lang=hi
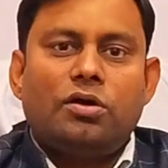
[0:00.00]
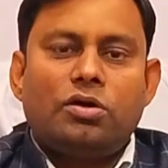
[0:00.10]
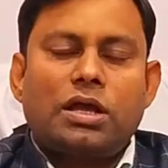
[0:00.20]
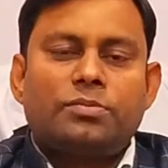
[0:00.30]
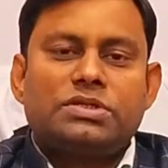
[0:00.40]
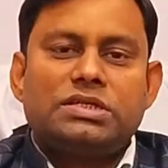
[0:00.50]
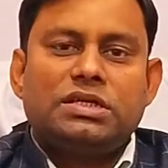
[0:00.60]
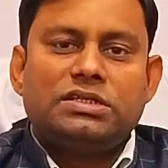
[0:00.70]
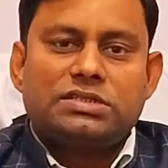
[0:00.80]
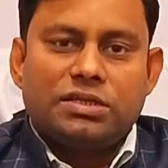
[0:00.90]
और आप
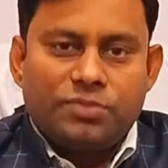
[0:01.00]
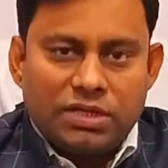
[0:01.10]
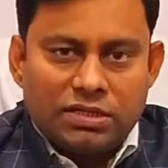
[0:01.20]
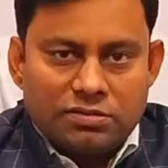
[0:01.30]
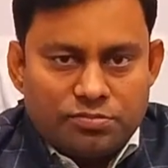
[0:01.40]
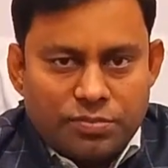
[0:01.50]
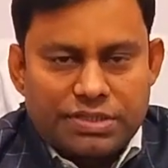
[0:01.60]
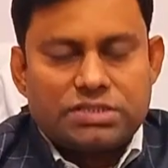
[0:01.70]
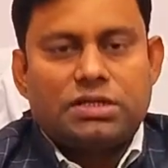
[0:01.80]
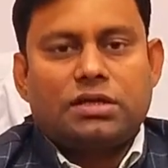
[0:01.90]
सर्जरी से भी
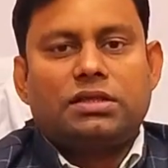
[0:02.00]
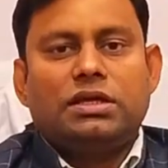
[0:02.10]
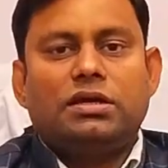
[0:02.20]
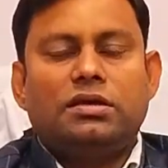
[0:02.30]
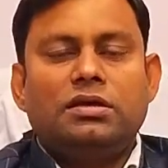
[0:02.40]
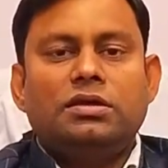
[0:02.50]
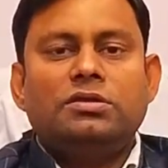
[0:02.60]
बच सकते हैं